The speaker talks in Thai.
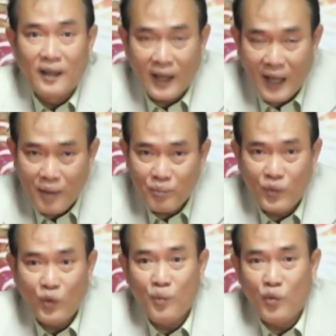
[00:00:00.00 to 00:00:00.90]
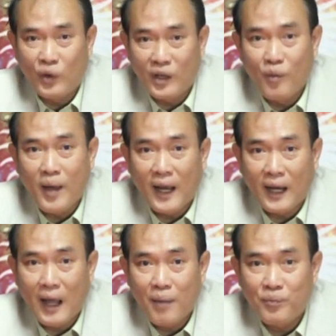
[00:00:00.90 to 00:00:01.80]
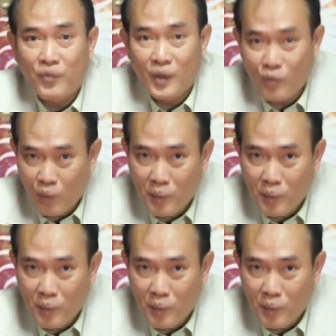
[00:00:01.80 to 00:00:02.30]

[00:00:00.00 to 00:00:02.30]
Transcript: นะครับรวมบุญเข้ามานะครับ ซึ่งผม